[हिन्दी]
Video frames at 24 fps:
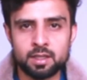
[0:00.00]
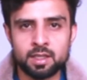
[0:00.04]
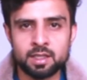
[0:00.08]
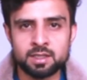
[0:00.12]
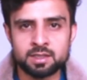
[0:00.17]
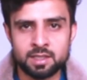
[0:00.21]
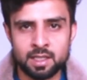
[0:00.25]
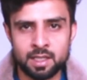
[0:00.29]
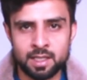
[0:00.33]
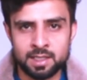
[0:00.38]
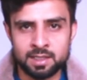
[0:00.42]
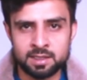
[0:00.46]
या
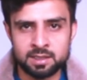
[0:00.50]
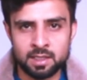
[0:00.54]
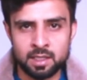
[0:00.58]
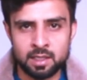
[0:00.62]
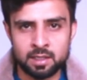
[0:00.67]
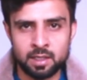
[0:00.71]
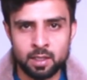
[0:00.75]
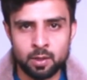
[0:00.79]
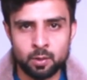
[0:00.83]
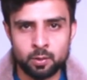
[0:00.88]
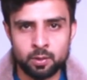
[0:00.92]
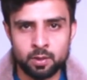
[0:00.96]
सेलिंग
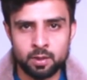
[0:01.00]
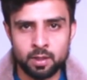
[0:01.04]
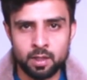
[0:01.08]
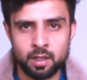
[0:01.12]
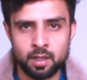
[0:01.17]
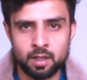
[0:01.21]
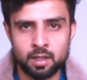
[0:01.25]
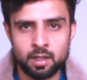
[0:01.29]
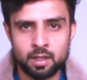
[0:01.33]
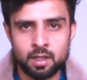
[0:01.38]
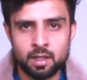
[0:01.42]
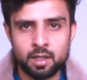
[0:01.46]
ज़्यादा हुई
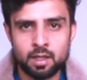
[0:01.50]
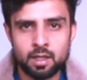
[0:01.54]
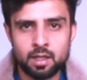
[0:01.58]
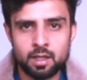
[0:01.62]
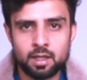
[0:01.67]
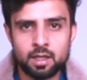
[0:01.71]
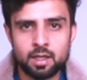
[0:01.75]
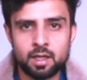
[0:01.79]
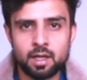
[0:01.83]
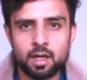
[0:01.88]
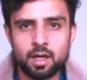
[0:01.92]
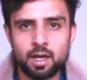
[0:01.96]

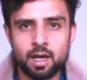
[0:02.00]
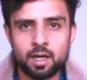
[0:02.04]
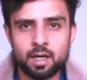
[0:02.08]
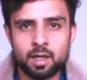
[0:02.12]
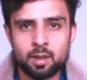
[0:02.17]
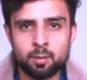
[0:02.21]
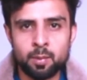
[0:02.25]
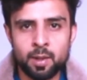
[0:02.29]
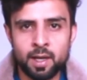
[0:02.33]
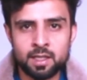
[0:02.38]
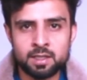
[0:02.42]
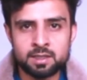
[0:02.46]
है
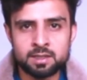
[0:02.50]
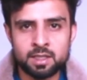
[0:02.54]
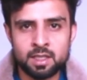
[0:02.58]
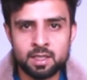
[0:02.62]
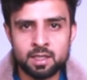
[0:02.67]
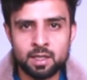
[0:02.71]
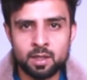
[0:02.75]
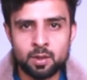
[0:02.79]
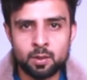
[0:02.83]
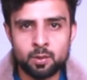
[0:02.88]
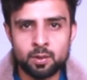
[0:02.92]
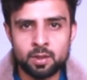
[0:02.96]
अगर बाइंग
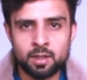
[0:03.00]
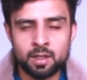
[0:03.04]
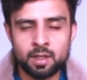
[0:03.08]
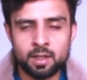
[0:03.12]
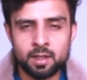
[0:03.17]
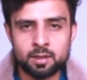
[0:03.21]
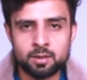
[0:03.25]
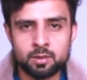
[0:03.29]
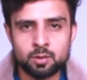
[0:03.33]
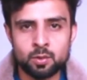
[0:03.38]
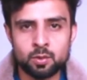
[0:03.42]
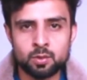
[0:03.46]
ज़्यादा हुई
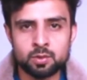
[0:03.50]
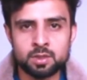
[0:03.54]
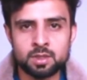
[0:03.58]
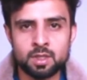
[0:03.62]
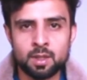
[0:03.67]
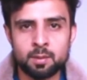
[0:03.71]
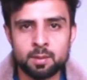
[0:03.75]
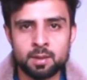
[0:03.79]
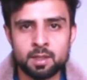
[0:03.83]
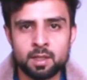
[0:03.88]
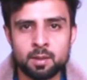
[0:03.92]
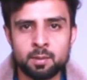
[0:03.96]
है तो
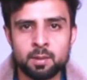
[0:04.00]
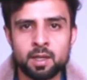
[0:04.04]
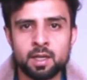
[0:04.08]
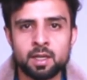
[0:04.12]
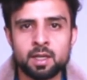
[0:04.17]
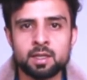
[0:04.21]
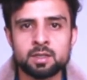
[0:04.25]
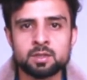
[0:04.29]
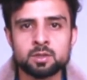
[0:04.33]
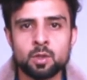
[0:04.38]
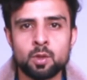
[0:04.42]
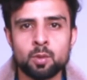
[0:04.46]
उसका मतलब है
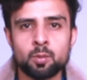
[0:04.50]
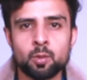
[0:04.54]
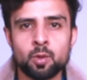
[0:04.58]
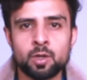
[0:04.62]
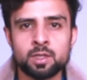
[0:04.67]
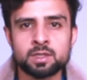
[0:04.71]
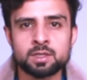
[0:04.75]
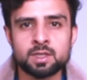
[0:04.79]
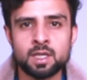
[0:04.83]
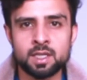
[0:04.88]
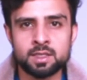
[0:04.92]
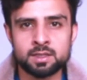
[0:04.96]
कि 100
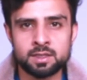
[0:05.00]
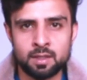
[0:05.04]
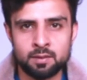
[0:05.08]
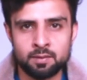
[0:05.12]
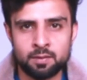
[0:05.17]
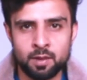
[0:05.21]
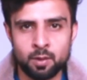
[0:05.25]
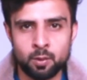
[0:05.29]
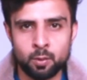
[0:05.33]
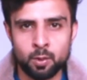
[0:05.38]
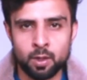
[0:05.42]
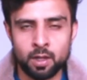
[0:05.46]
पॉइंट्स का
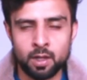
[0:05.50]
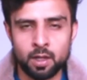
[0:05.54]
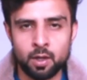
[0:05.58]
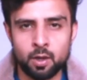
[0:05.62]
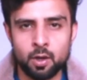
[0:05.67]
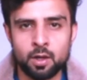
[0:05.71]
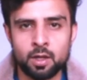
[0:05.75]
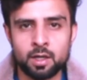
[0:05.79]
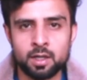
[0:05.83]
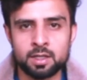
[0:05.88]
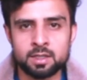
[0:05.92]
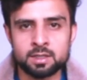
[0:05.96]
इजाफा हुआ है
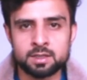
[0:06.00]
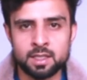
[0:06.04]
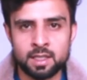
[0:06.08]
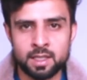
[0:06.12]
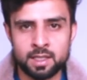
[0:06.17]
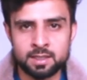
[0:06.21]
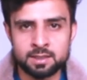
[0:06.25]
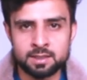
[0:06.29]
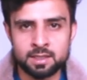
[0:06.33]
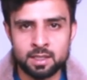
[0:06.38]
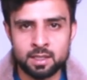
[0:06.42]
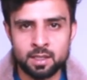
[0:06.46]
और अगर
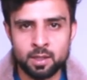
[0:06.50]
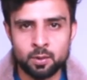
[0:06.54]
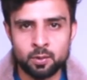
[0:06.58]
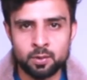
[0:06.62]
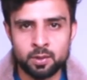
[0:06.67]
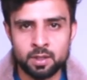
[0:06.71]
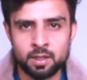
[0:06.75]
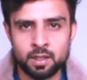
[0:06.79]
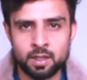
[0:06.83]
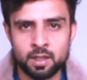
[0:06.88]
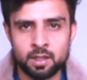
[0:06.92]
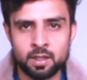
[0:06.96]
सेलिंग ज़्यादा
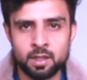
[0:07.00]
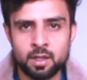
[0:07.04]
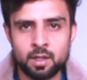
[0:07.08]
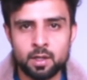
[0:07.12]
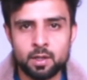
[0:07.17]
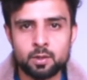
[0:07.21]
हुई है